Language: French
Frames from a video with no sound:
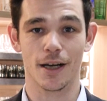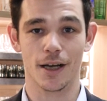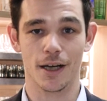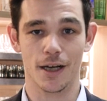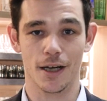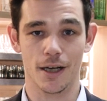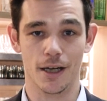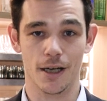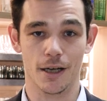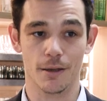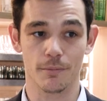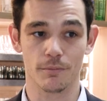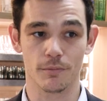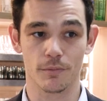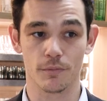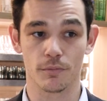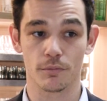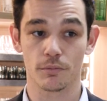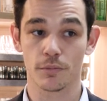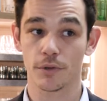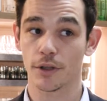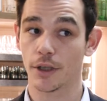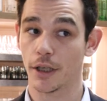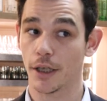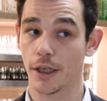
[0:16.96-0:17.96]
à hum,
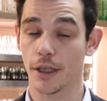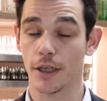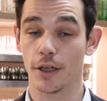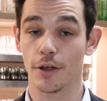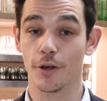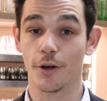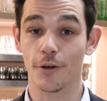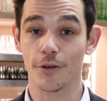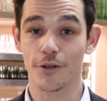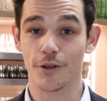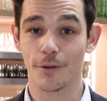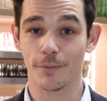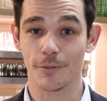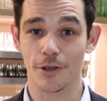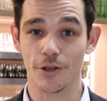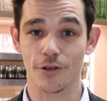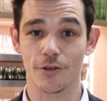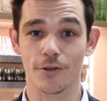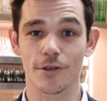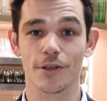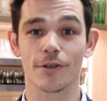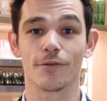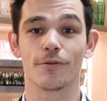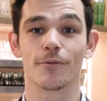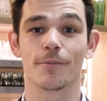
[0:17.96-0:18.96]
créer l'ensemble des
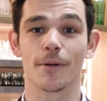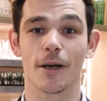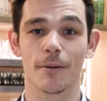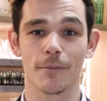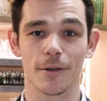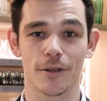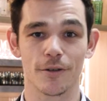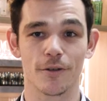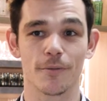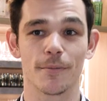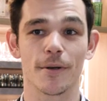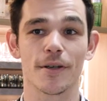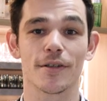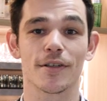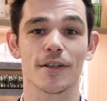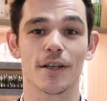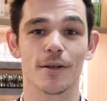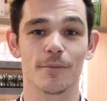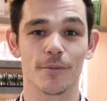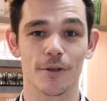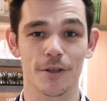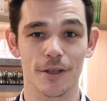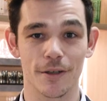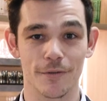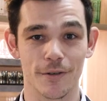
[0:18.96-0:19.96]
choses qui vous permettent de passer un
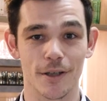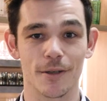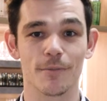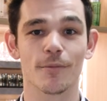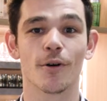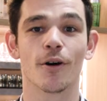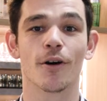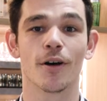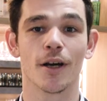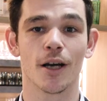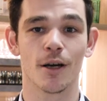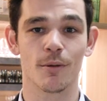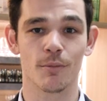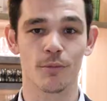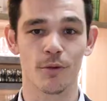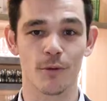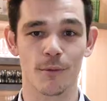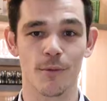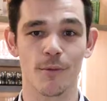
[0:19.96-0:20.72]
bon événement à un bon